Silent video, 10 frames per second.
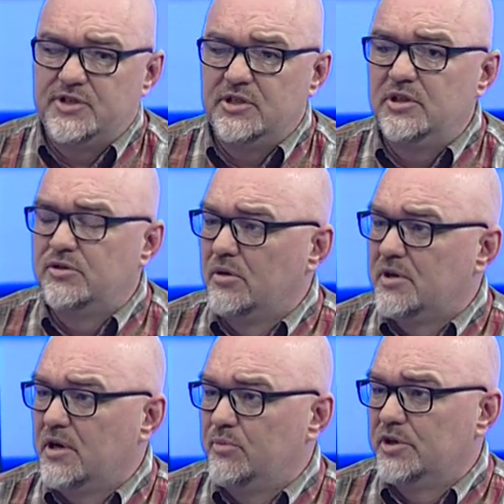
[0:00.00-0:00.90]
сети
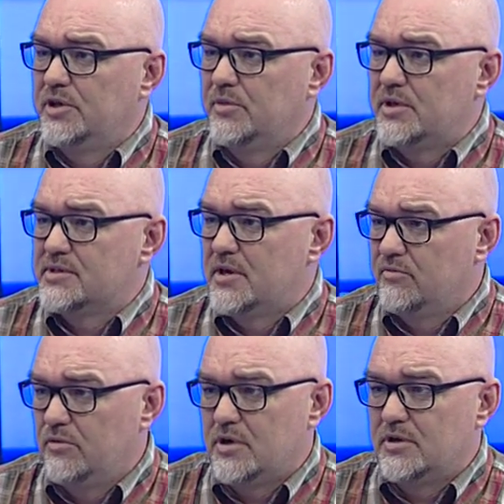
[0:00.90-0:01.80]
только об этом и
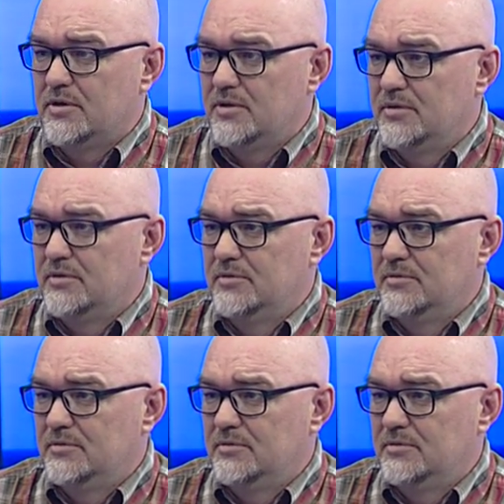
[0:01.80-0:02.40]
разговоры.